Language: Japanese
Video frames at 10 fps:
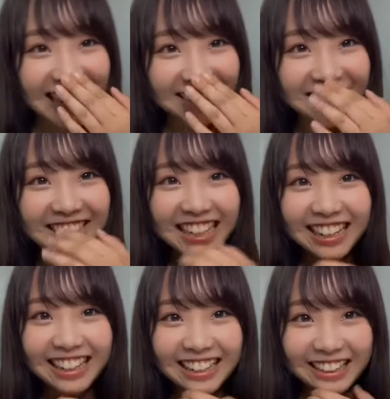可愛いうさ
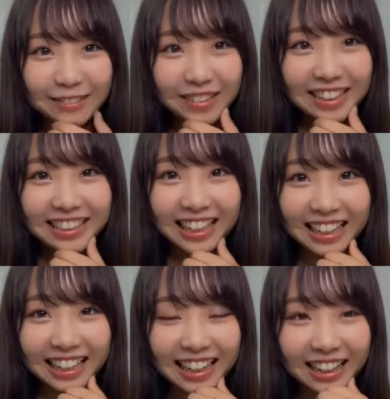ぎを眺めてまし
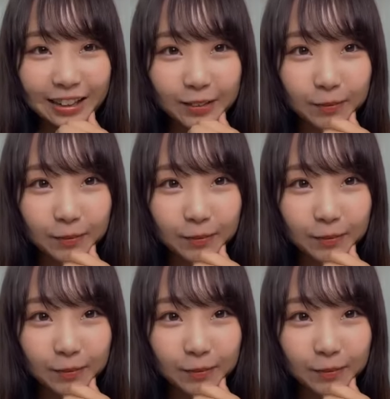た昨